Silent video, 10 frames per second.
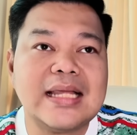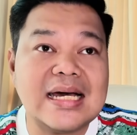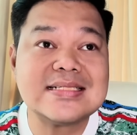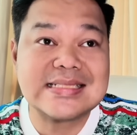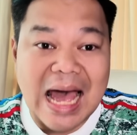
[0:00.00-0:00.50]

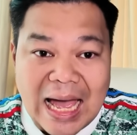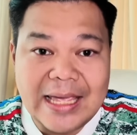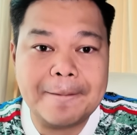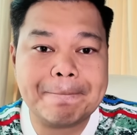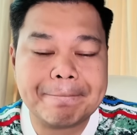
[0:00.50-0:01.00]
ทางซ้า
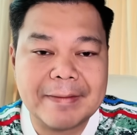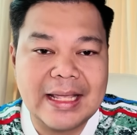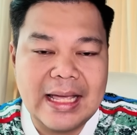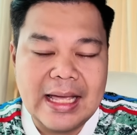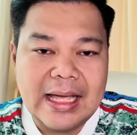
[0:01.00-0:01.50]
ย
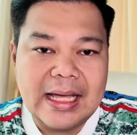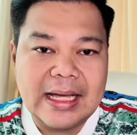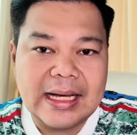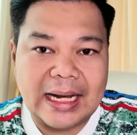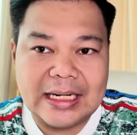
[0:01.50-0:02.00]

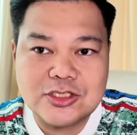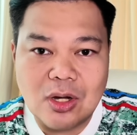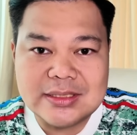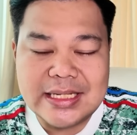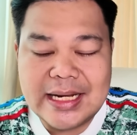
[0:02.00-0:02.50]
กานาโช
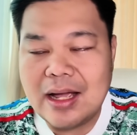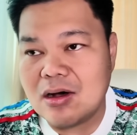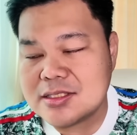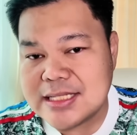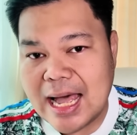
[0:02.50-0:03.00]
ที่ได้
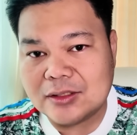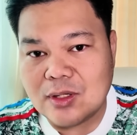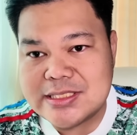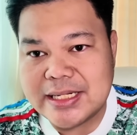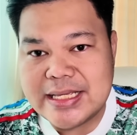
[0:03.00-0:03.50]
ออกสตาร์ท
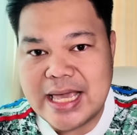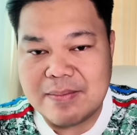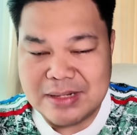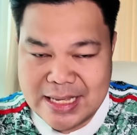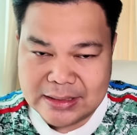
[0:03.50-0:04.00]
ตัวจริงในเก
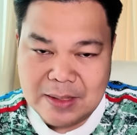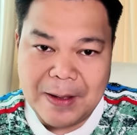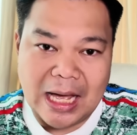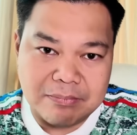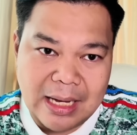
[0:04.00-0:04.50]
มลีก
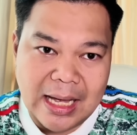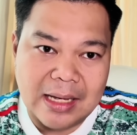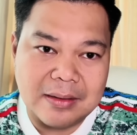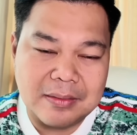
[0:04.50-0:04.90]
ที่ผ่านมา